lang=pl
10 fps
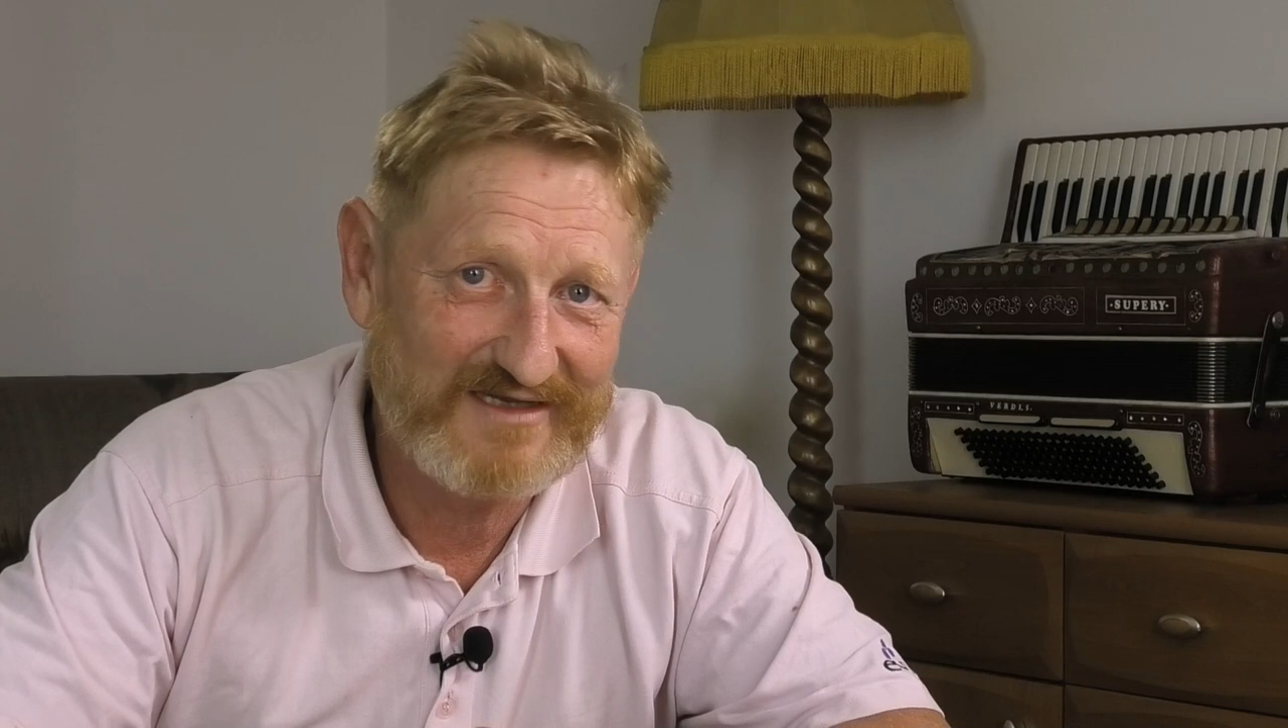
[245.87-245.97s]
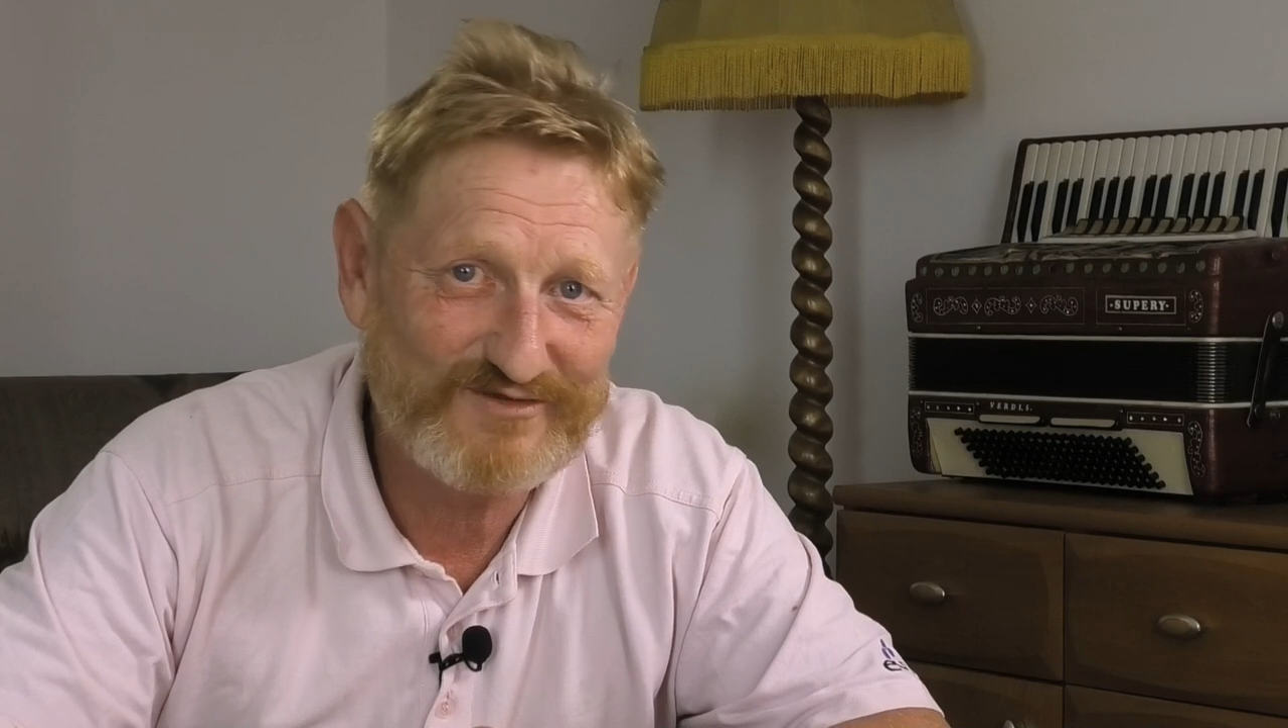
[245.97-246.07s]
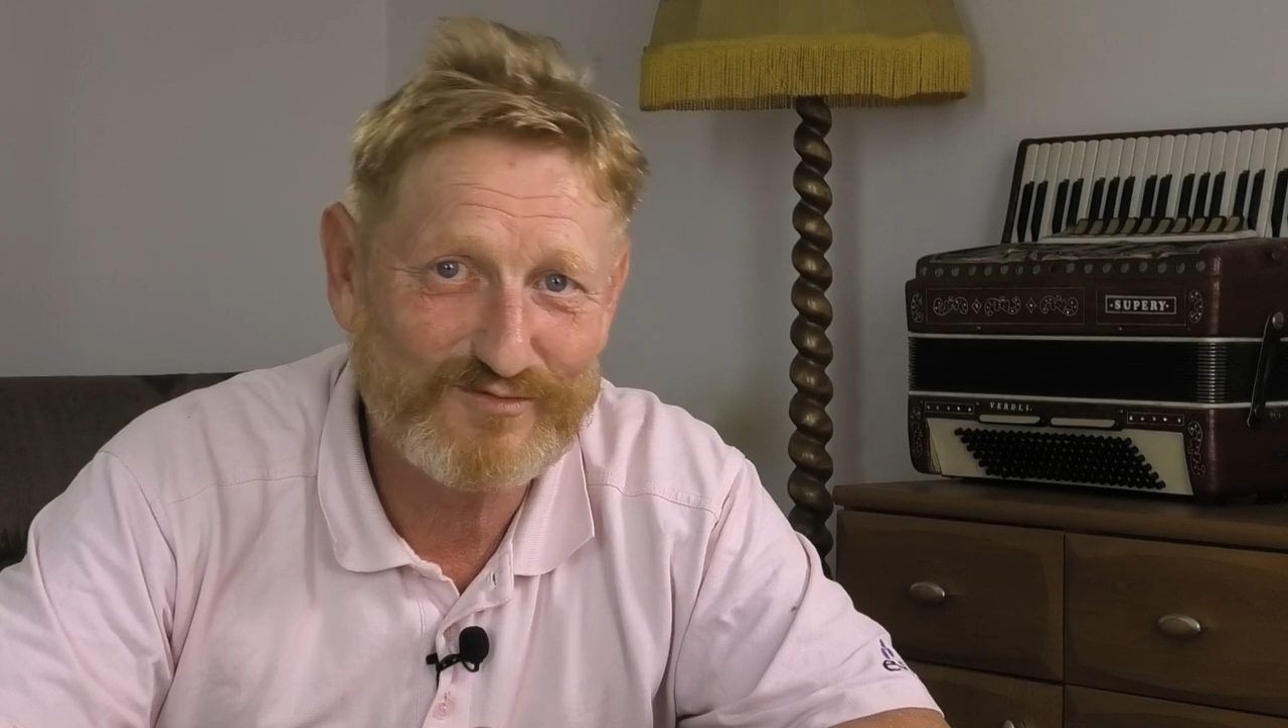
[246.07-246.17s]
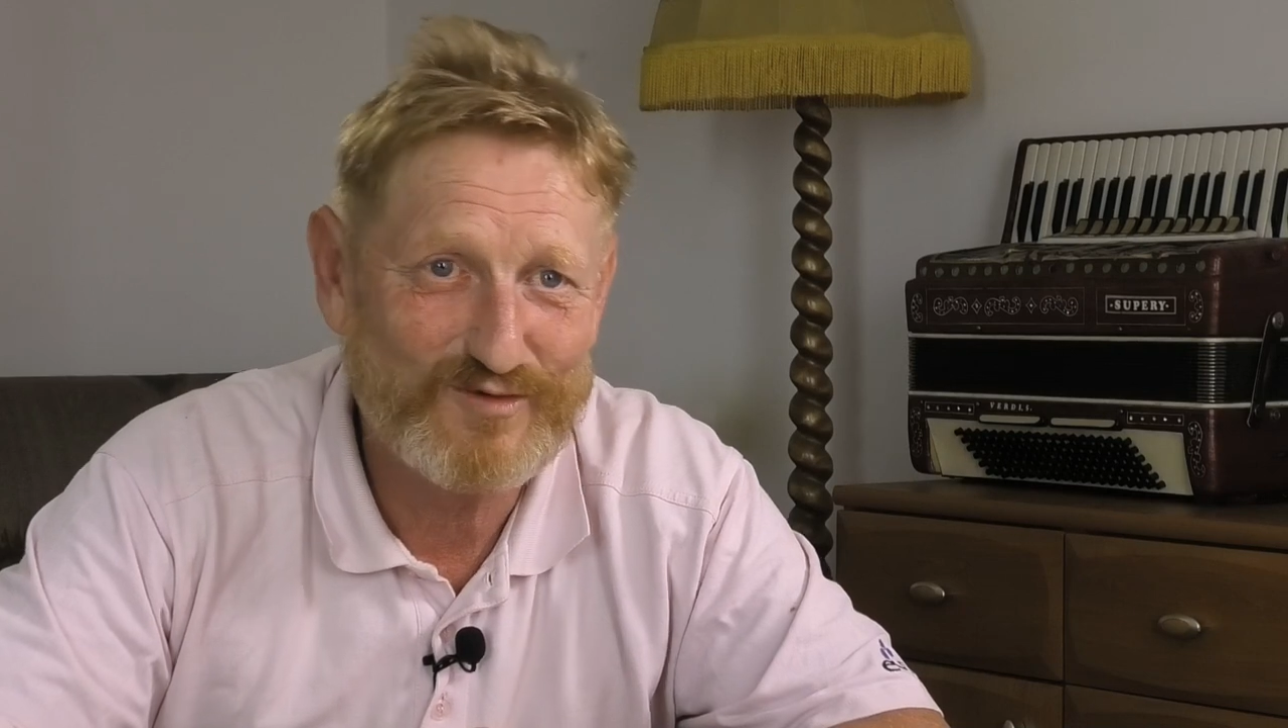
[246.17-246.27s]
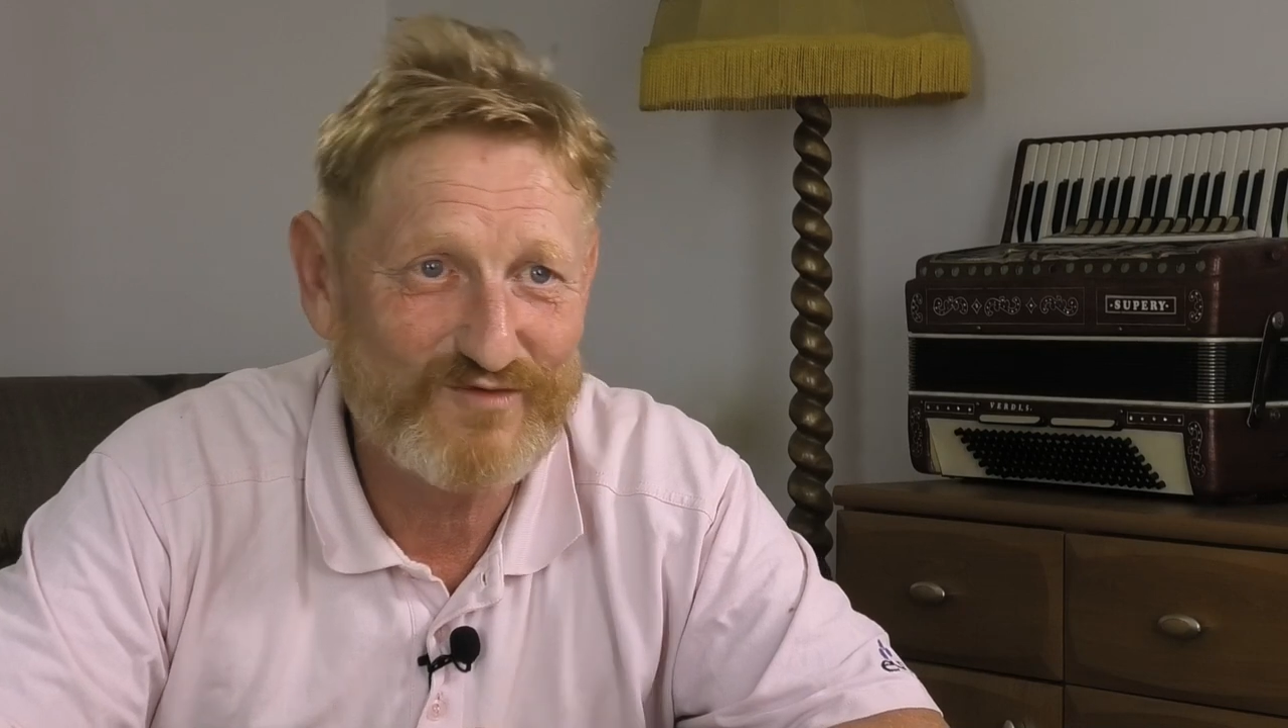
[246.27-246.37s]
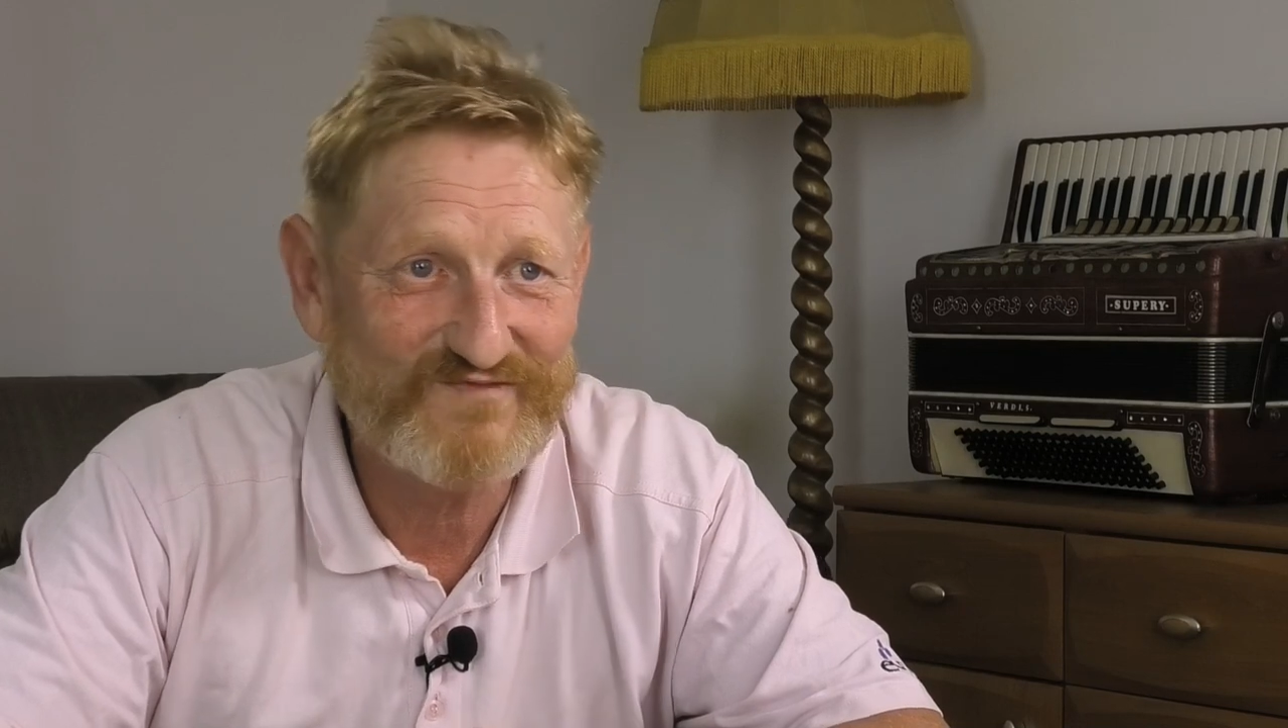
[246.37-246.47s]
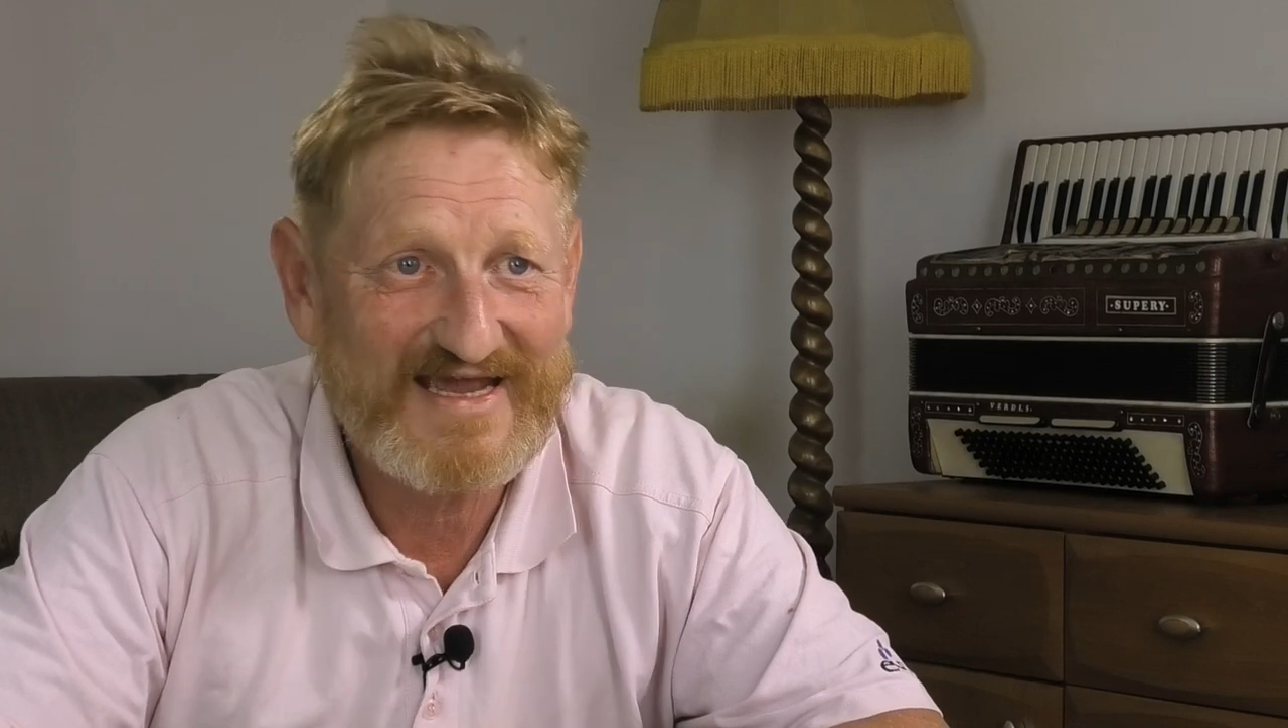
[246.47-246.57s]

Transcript: ale to już było